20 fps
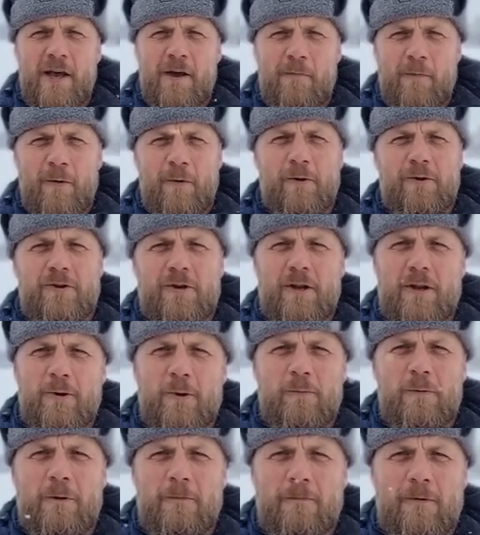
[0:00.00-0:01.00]
Мы очень
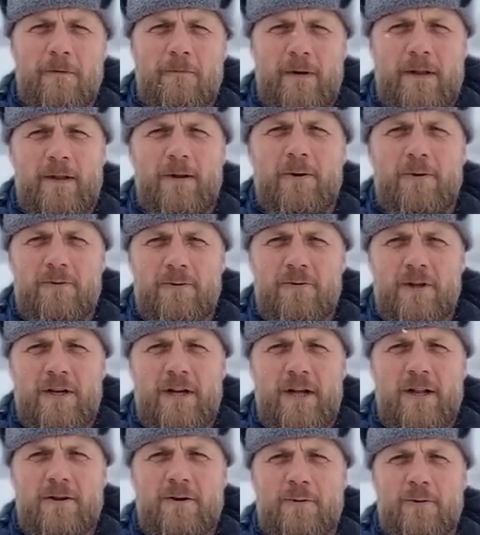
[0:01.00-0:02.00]
любим подледную
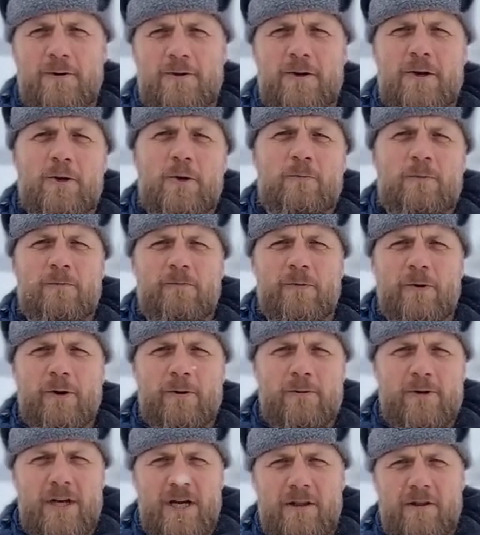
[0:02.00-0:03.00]
нырялку, очень любим
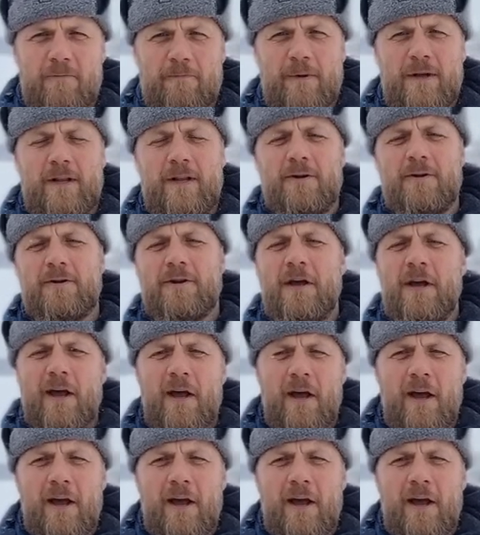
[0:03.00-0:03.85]
погружаться под лед.